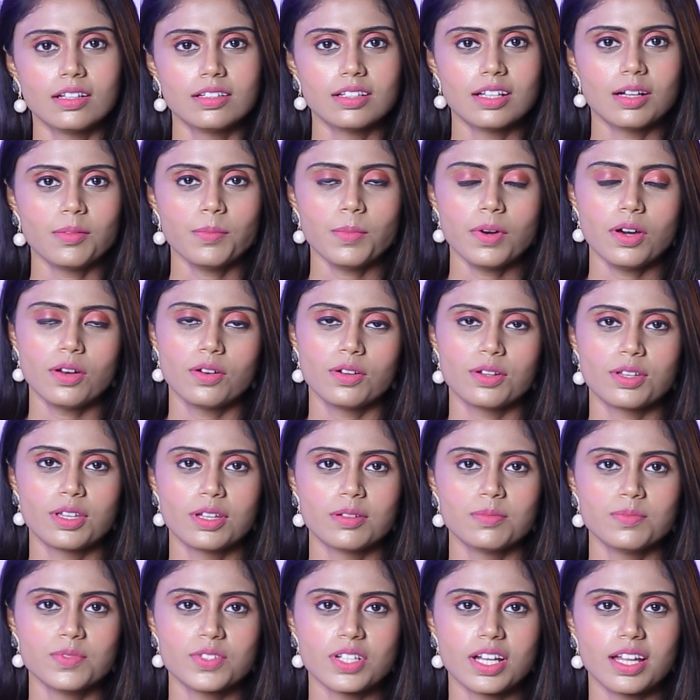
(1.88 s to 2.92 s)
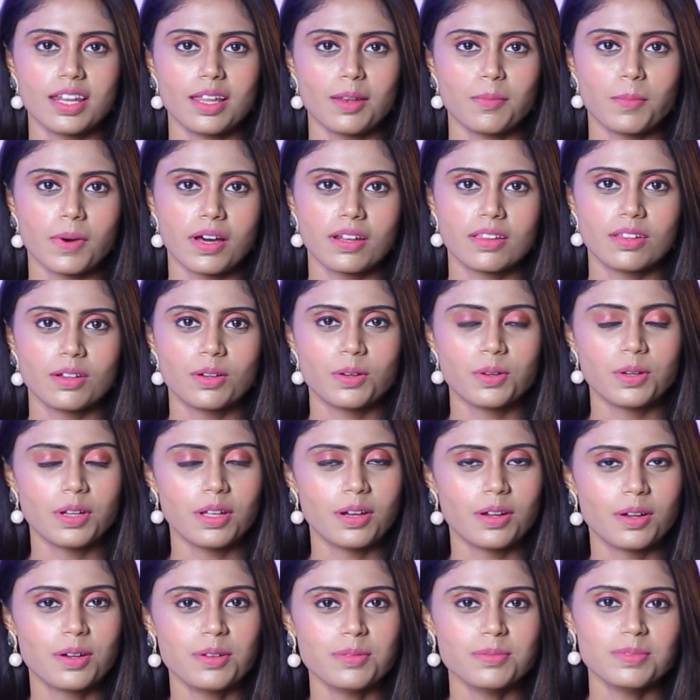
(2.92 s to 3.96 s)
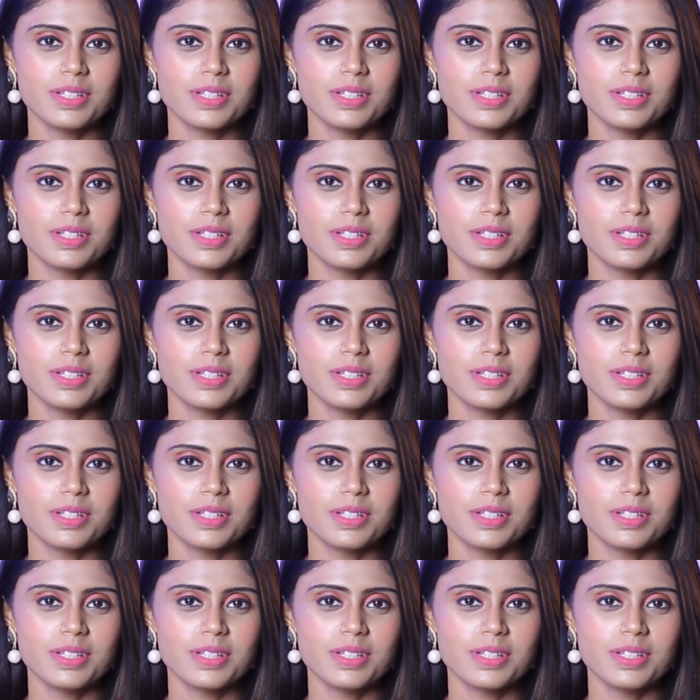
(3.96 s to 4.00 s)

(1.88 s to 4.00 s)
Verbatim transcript: நம் ஆரோக்கியம் சேனல் பார்த்து கொண்டிருக்கும்